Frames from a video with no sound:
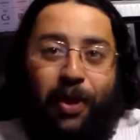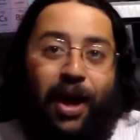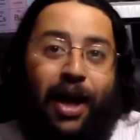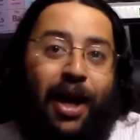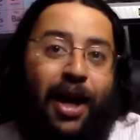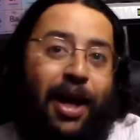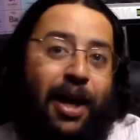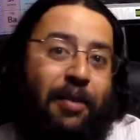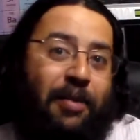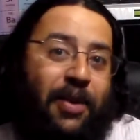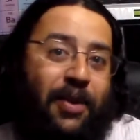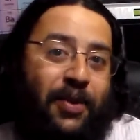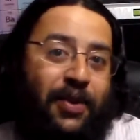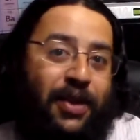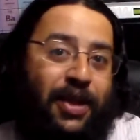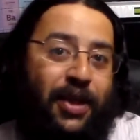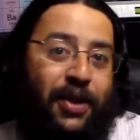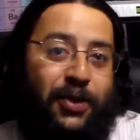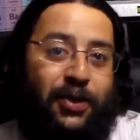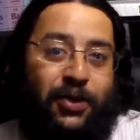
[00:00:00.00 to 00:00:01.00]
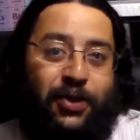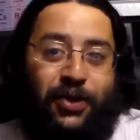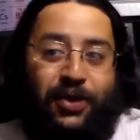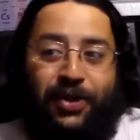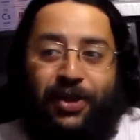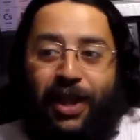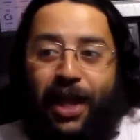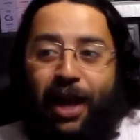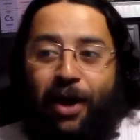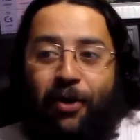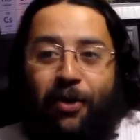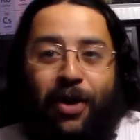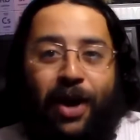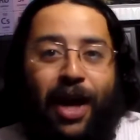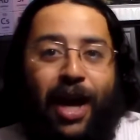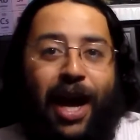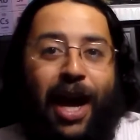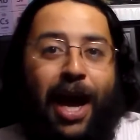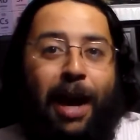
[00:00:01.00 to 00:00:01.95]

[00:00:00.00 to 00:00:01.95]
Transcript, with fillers: Ai, meu Deus do céu!